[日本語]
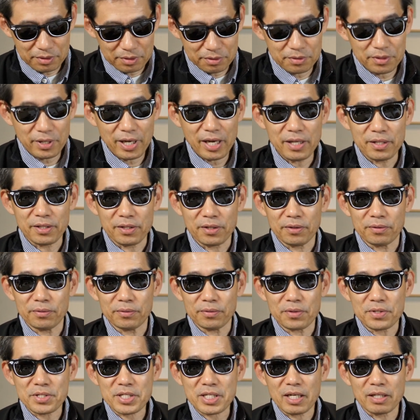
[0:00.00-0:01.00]
クレーンとい
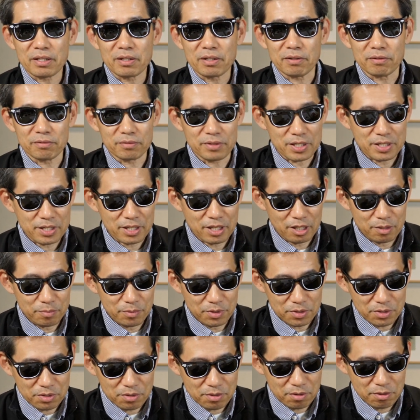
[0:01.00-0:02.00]
うのを使ってるんですけど
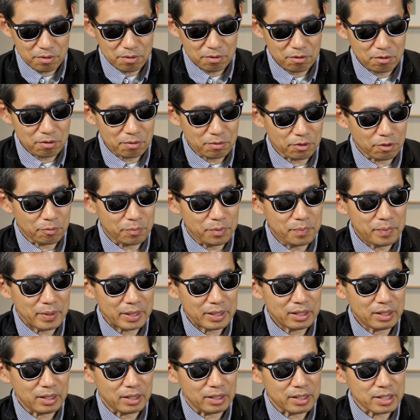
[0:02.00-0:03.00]
も、それ用の予備
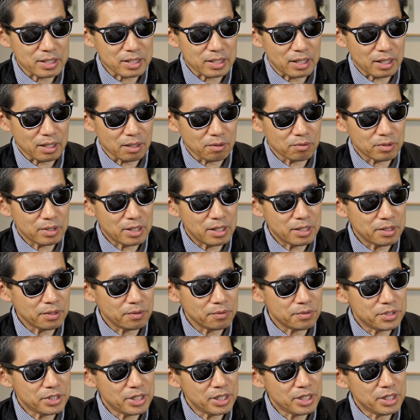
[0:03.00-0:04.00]
バッテリーですね。これ
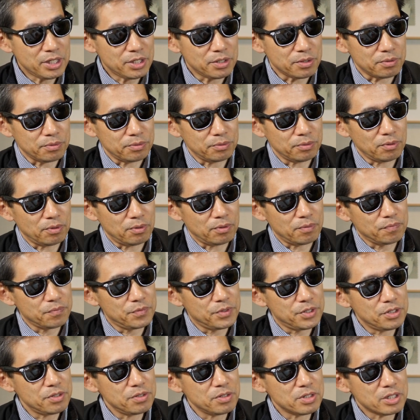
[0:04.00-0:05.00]
はジンユーの
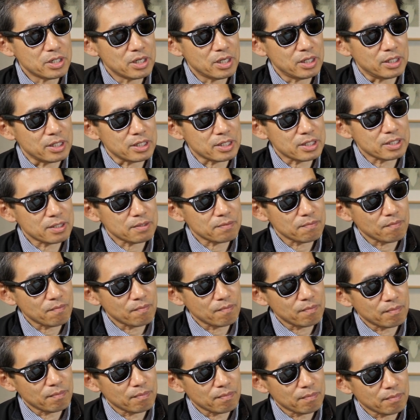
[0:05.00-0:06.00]
純正です。
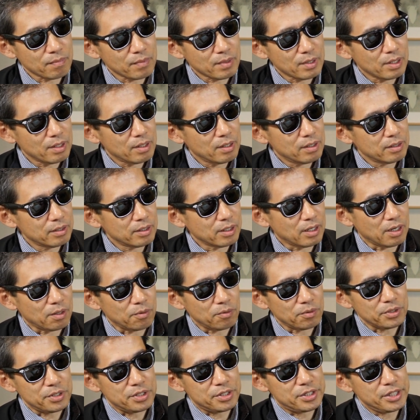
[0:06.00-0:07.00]
だから
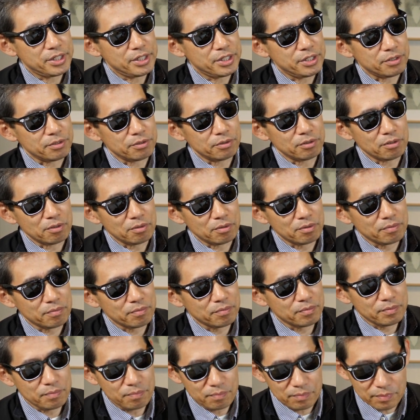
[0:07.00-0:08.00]
ここにジンユーの
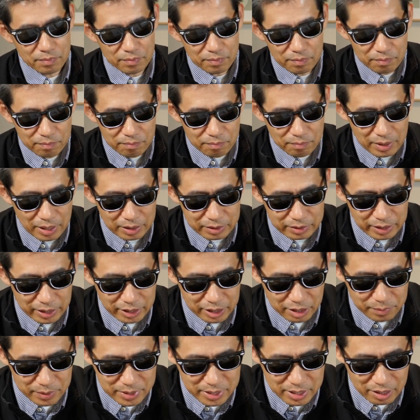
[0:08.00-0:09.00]
マークが
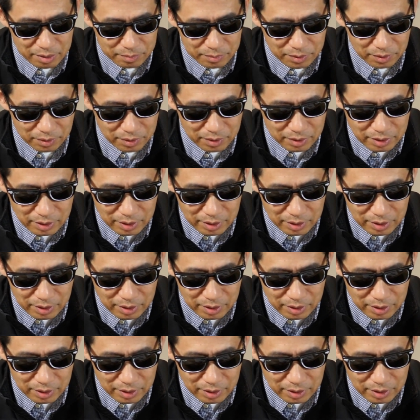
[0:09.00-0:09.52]
入ってますけども、